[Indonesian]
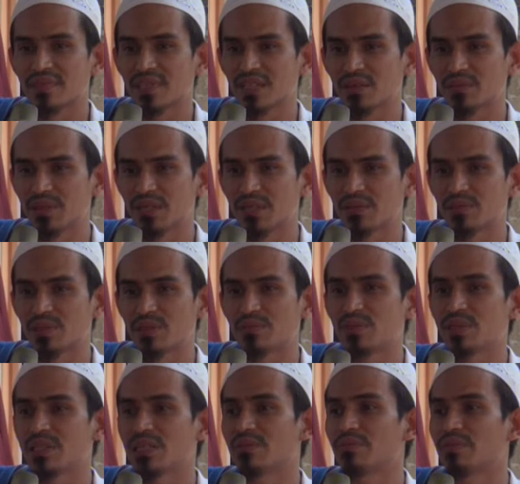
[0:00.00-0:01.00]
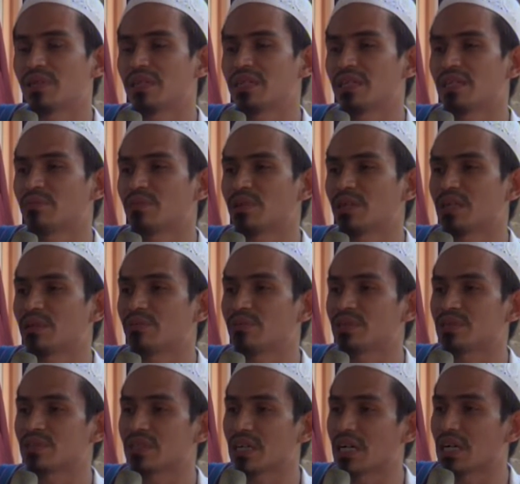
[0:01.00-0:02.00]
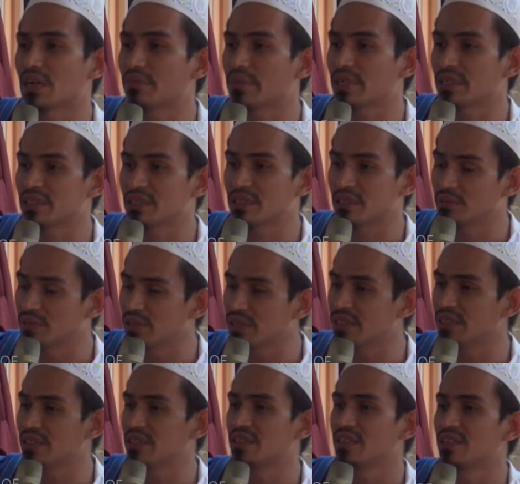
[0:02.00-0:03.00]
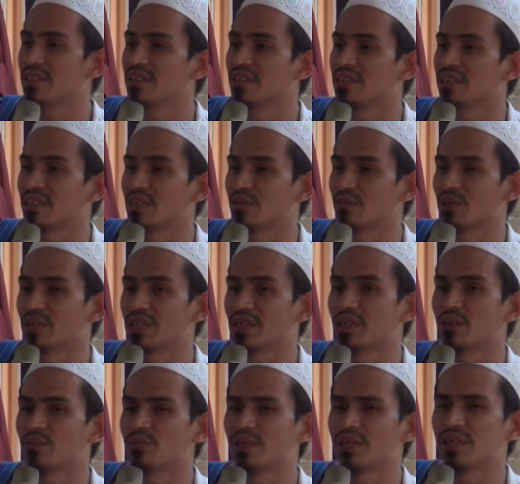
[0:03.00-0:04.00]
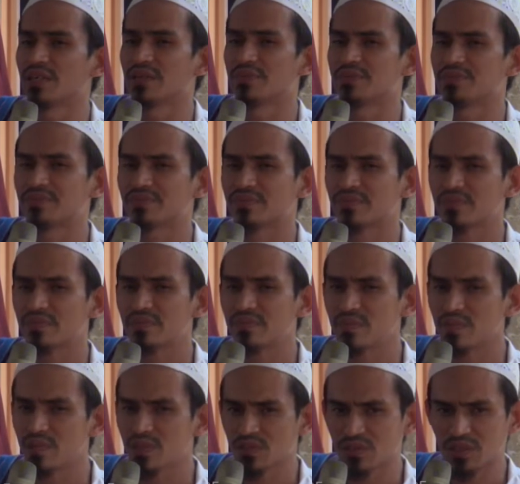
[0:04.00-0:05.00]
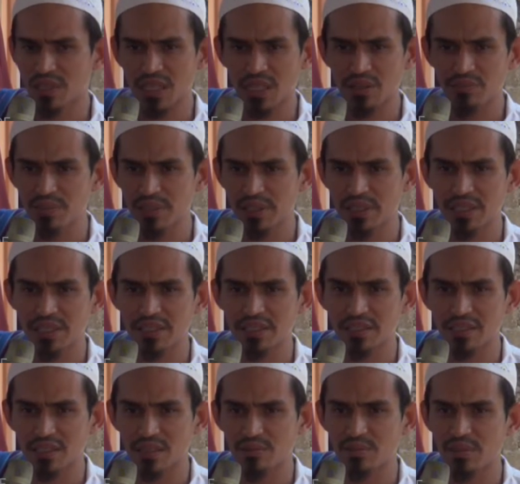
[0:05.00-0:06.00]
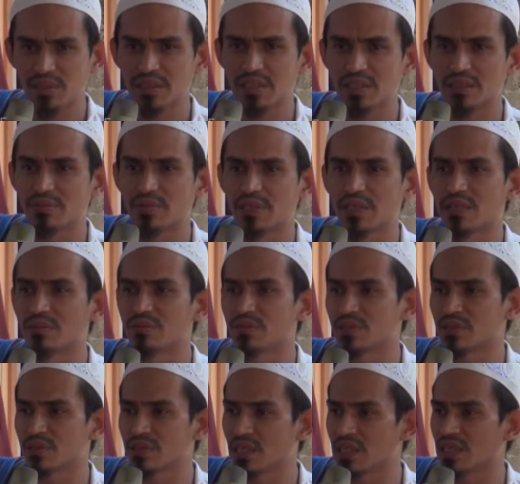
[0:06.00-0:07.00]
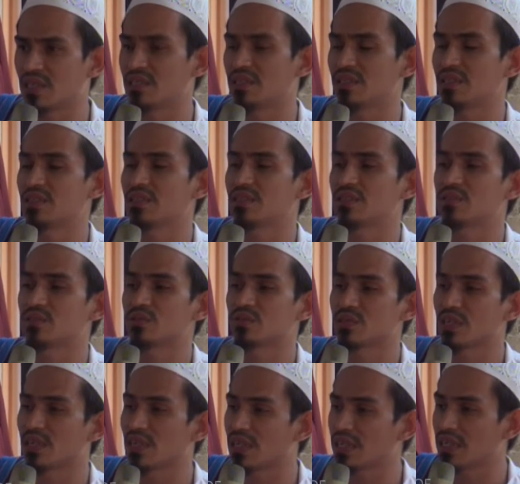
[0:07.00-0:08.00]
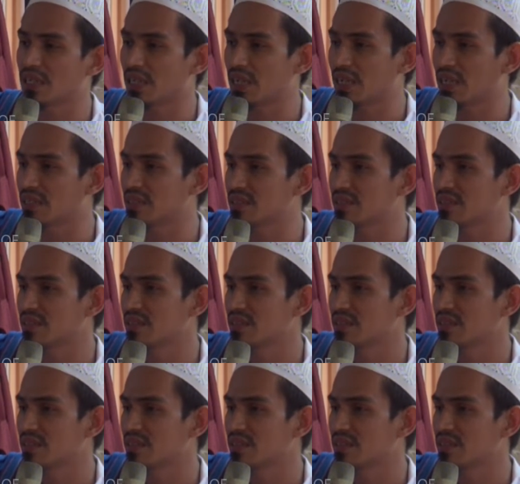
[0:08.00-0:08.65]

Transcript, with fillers: Nama, tapi namai nama-nama sahabat Nabi, nama-nama sahabiyat Nabi, nama-nama salihin, salihat.